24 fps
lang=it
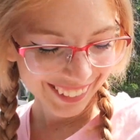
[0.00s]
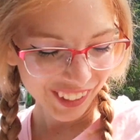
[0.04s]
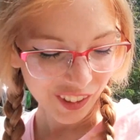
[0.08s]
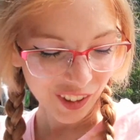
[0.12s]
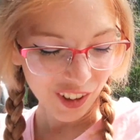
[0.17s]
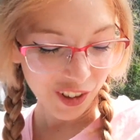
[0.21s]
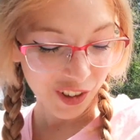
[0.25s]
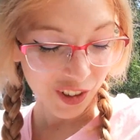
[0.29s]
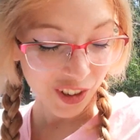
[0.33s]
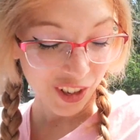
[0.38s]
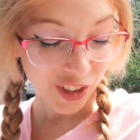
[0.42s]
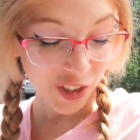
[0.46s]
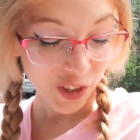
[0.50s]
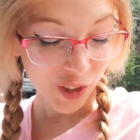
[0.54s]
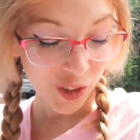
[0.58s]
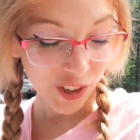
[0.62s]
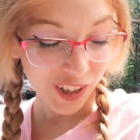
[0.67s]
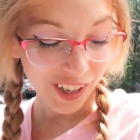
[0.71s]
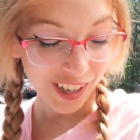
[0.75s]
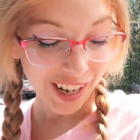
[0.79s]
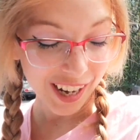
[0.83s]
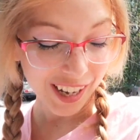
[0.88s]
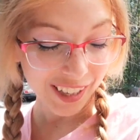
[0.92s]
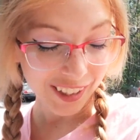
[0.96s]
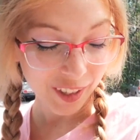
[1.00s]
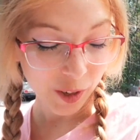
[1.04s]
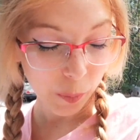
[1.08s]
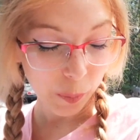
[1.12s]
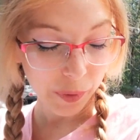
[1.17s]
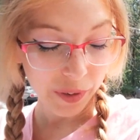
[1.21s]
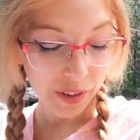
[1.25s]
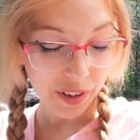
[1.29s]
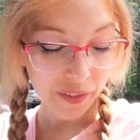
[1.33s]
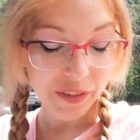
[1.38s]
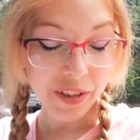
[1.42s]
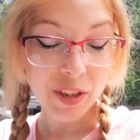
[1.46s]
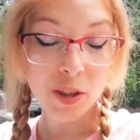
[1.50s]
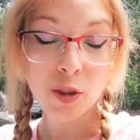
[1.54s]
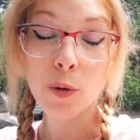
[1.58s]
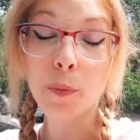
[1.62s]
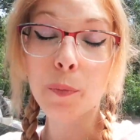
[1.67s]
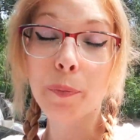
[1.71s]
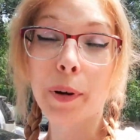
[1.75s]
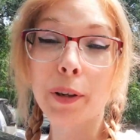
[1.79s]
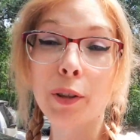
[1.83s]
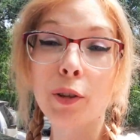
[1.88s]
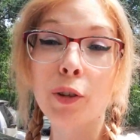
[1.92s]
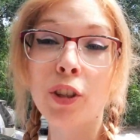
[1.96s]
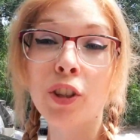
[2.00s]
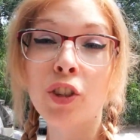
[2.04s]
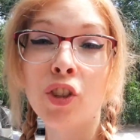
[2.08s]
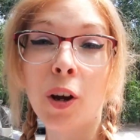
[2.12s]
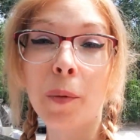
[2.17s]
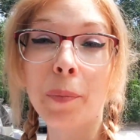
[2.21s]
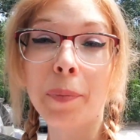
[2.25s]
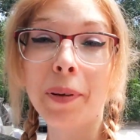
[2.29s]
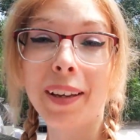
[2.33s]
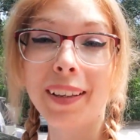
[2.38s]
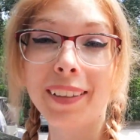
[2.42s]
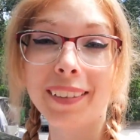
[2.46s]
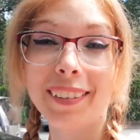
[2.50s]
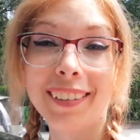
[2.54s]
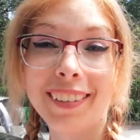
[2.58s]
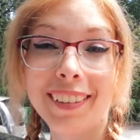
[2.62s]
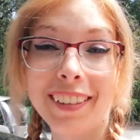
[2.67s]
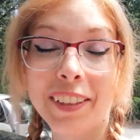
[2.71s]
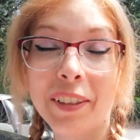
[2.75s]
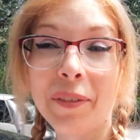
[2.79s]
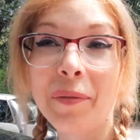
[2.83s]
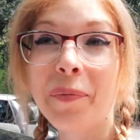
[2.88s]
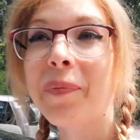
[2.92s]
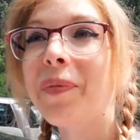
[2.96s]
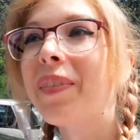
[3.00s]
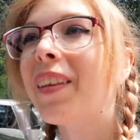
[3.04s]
Sono ancora scioccata, ho appena visto un paio di ciapette.